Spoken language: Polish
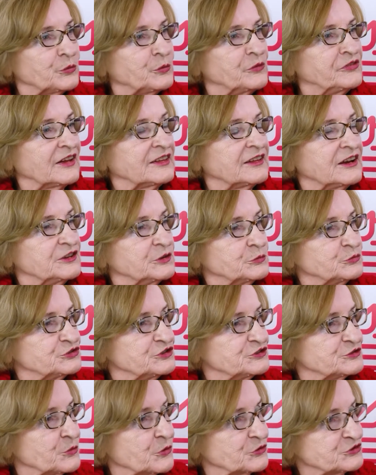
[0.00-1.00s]
obywatel nie
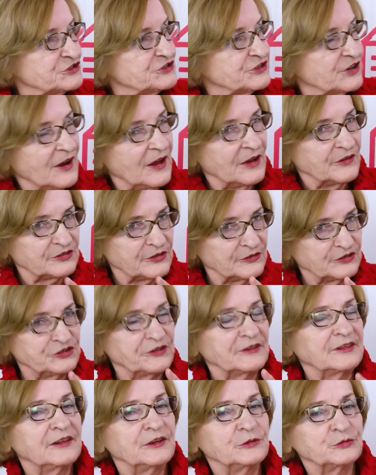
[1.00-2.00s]
musi złożyć. W
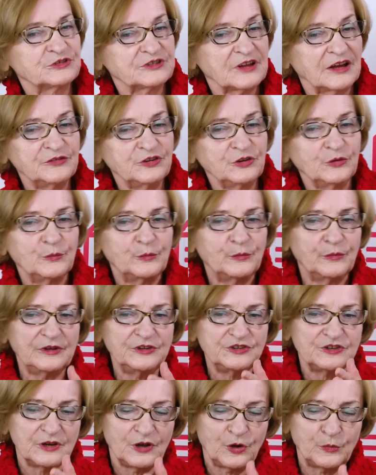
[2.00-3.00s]
świetle ustawy
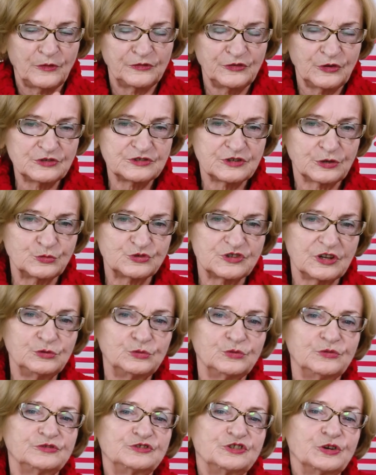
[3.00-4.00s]
będzie obowiązek
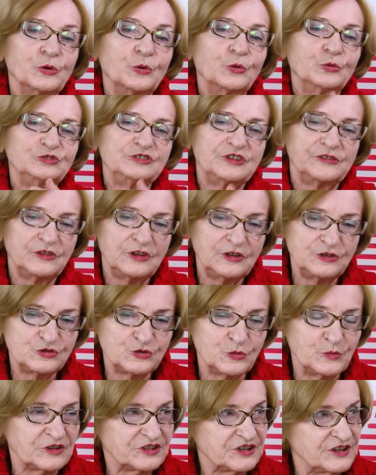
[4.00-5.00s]
urzędu w ciągu
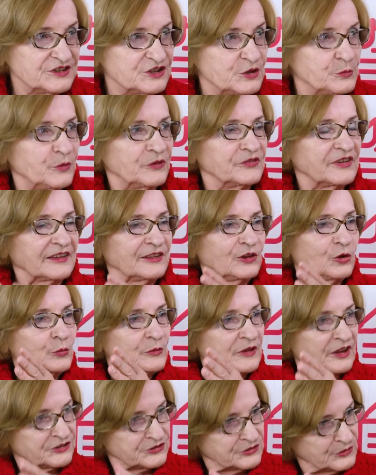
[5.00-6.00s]
9 miesięcy
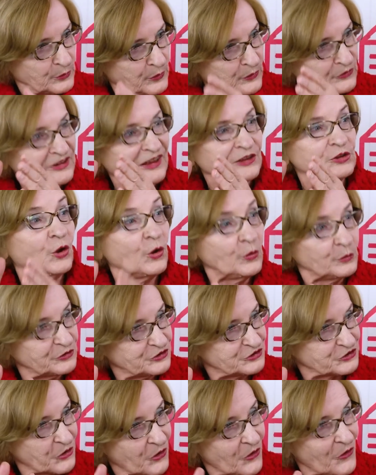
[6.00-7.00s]
powiadomić,
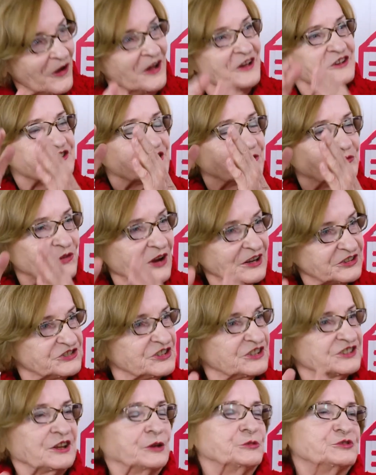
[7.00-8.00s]
powiadomić go, że
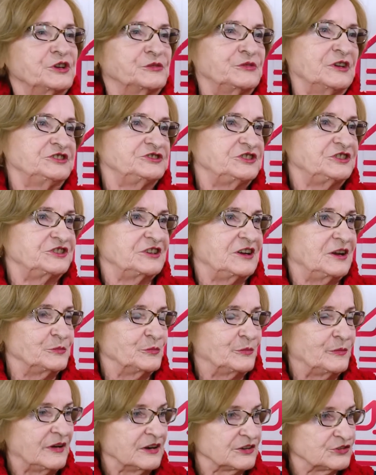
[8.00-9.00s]
właśnie stał się właścicielem.
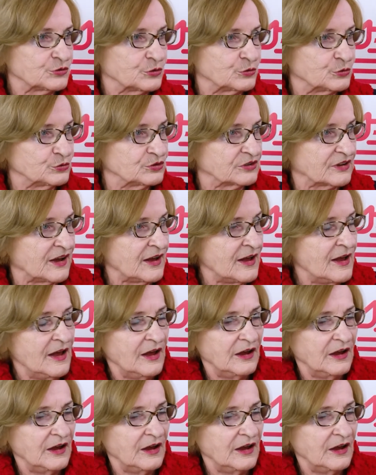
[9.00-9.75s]
Bardzo krótka